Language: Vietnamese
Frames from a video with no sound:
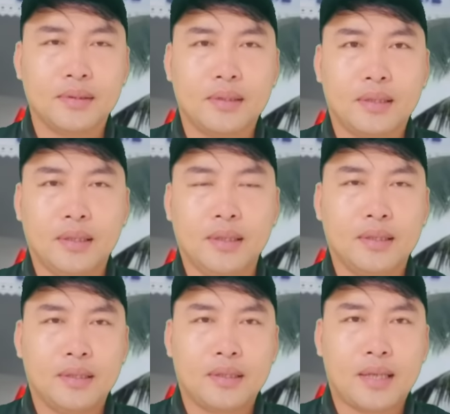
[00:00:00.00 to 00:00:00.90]
à,
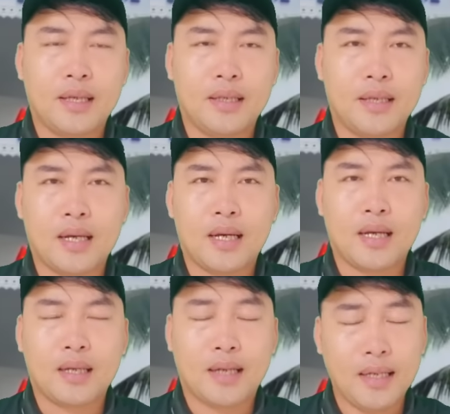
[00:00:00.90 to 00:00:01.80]
thì
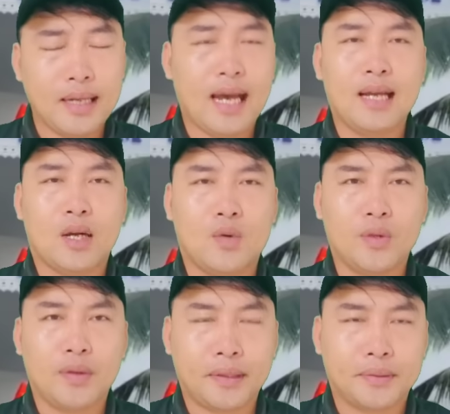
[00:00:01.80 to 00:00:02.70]
à, kể cả là
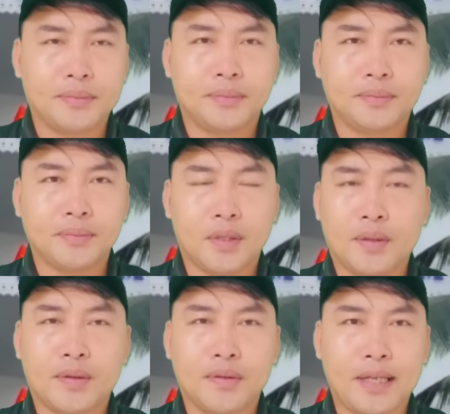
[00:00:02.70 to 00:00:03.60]
khu du lịch ừ, tôi
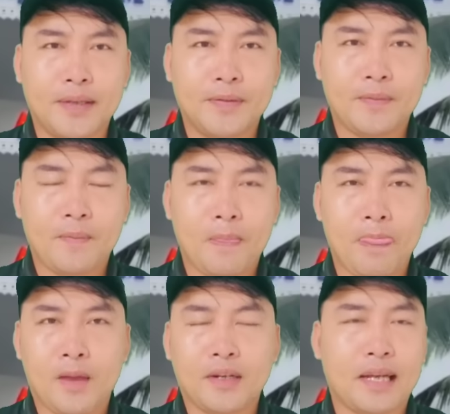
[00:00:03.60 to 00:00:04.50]
có chú chị ừ,
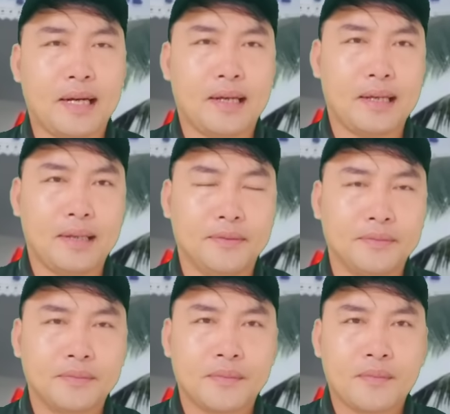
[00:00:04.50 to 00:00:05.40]
nói rằng là
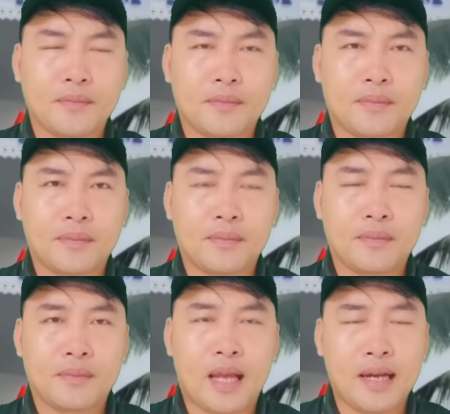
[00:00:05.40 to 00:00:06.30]
ừ,
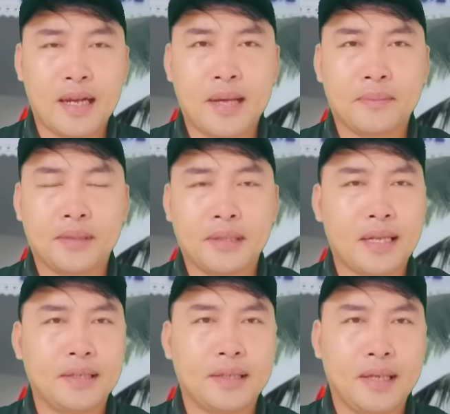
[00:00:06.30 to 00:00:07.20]
đại nam như thế
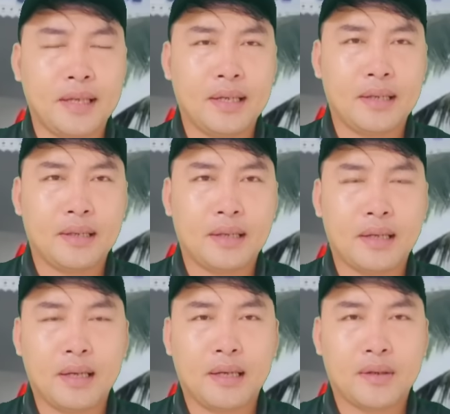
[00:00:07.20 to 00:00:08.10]
này như kia
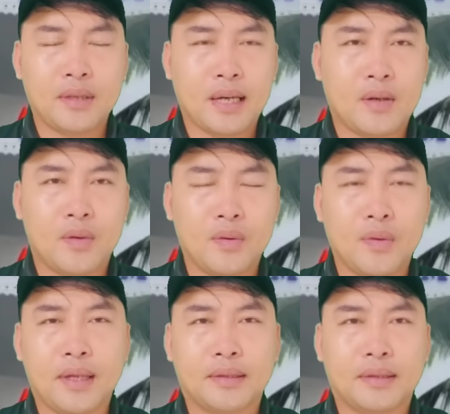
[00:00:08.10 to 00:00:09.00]
à, nói là khu du lịch